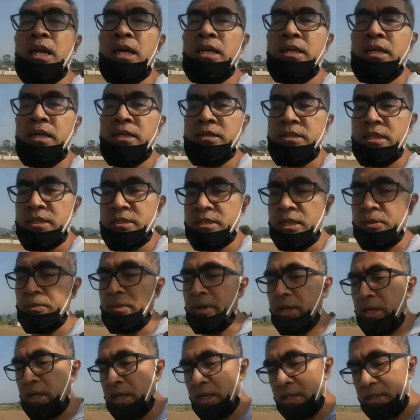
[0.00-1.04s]
yang saya
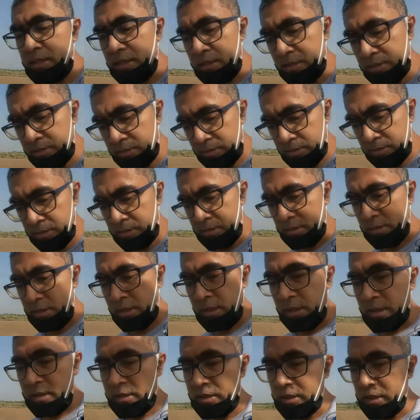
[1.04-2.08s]
sampaikan
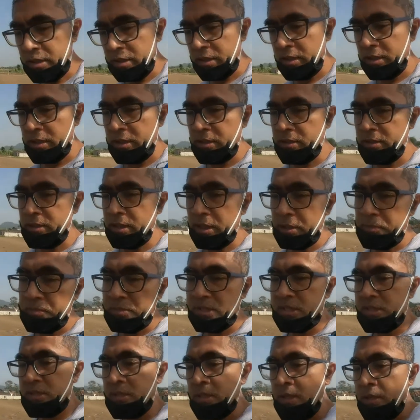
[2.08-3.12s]
di Teams,
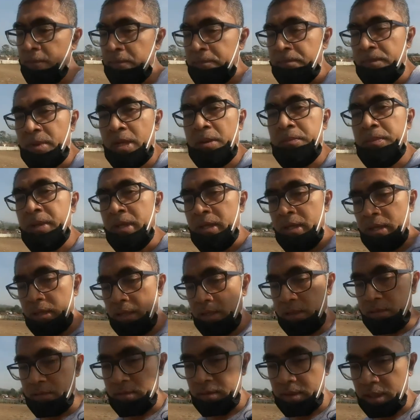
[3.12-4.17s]
tapi
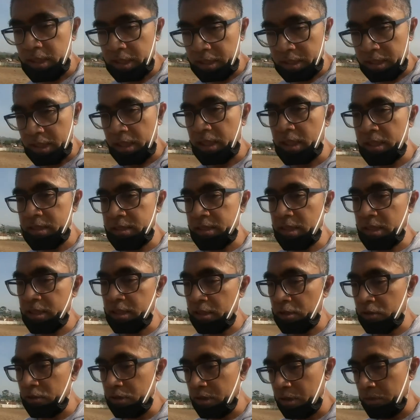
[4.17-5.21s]
linknya akan saya
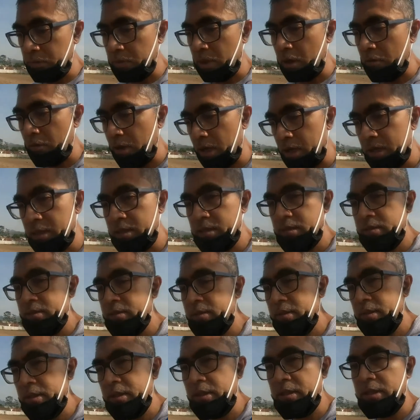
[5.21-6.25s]
taruh di bawah
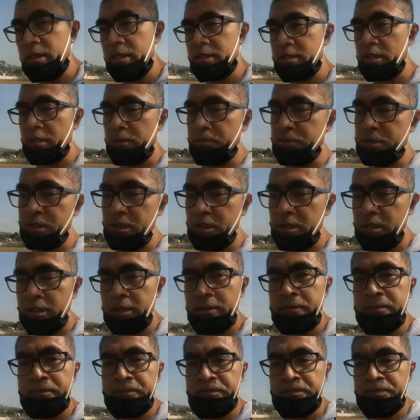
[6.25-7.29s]
di deskripsi. Ya.
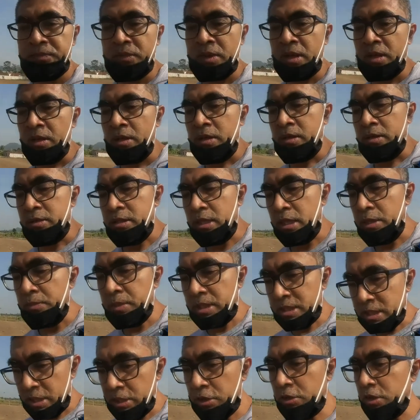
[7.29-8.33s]
Jadi
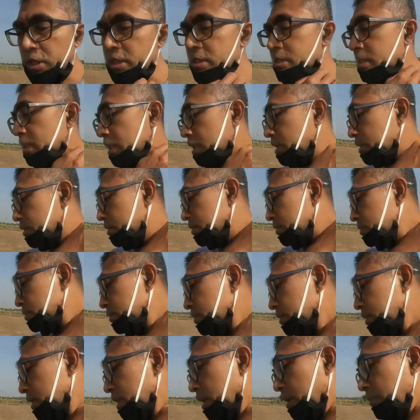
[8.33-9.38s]
masih geolistrik.
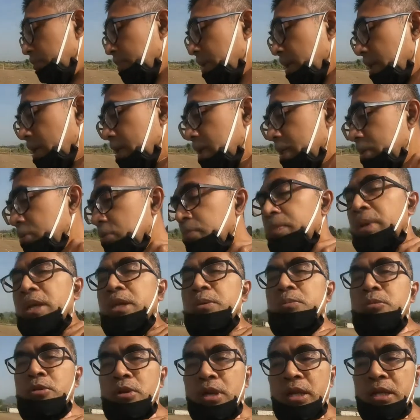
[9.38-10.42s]
Kenapa? Karena itu
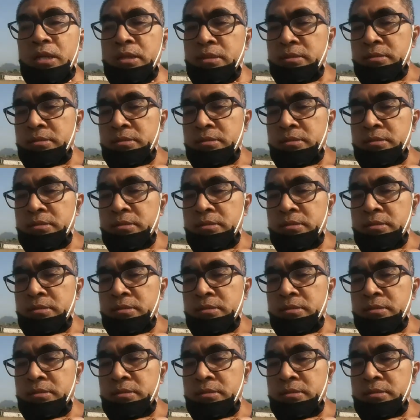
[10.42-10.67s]
paling murah.